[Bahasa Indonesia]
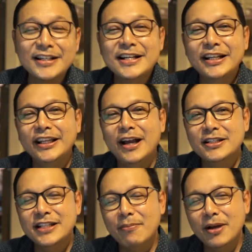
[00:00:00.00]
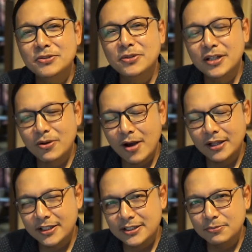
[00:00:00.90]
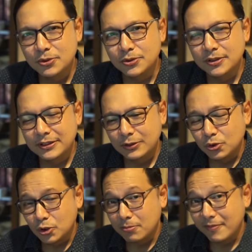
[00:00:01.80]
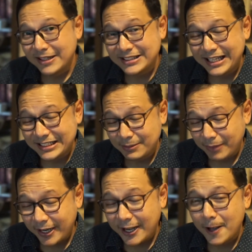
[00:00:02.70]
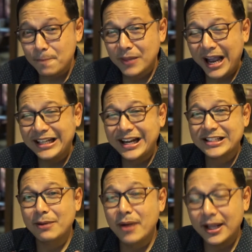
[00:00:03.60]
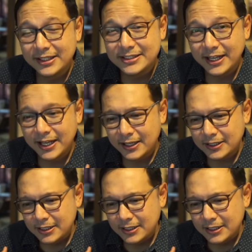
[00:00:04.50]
Ketika saya masuk ke ruangan tersebut, untuk memfasilitasi mereka ada rasa berat di sana.